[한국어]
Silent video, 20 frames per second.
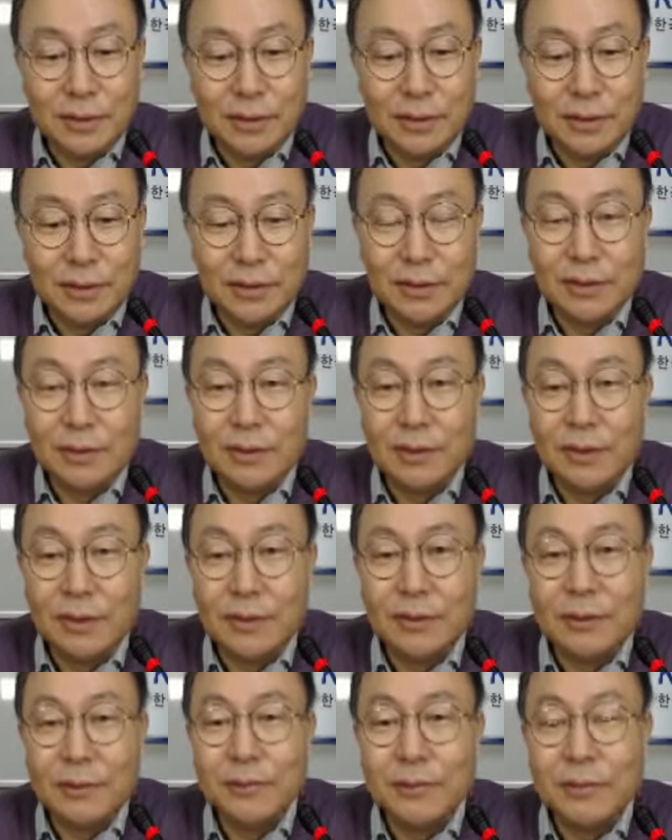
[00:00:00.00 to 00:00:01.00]

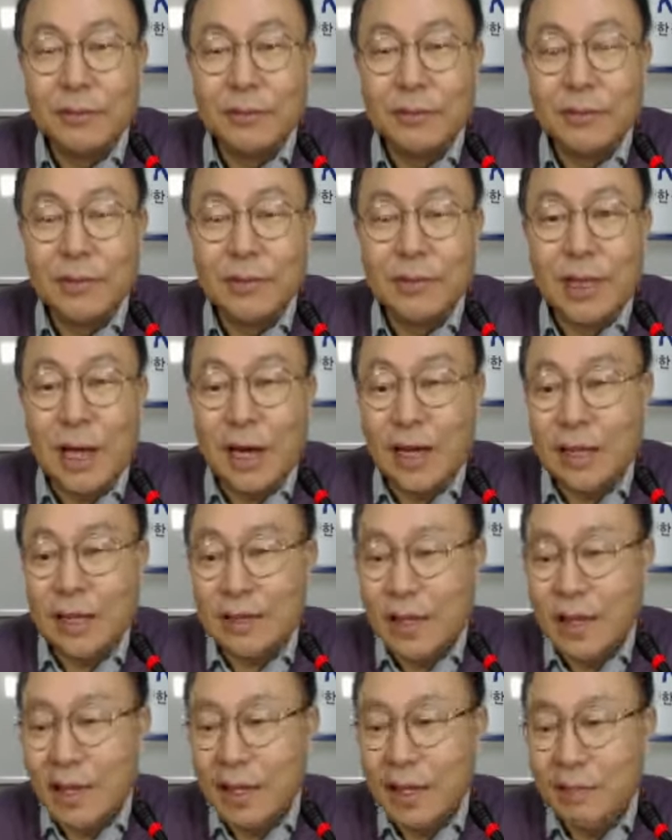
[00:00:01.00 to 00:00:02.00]
어, 아까
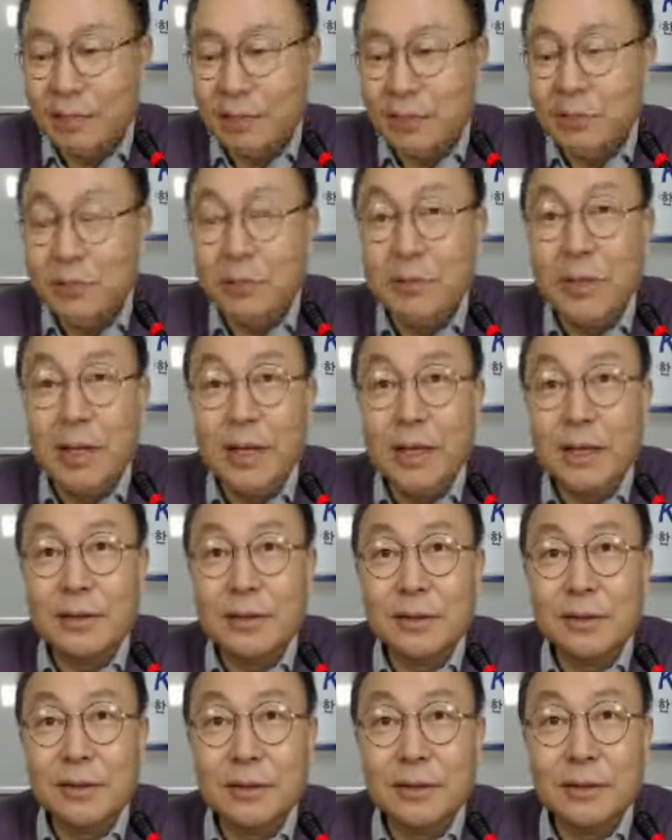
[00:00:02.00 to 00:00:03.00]
네 개 부분에
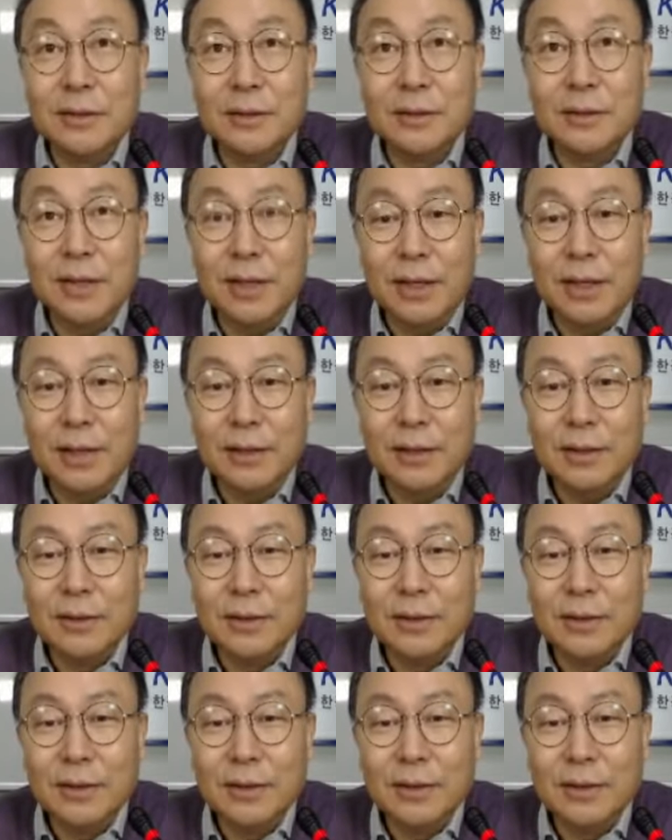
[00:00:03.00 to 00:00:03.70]
있어서의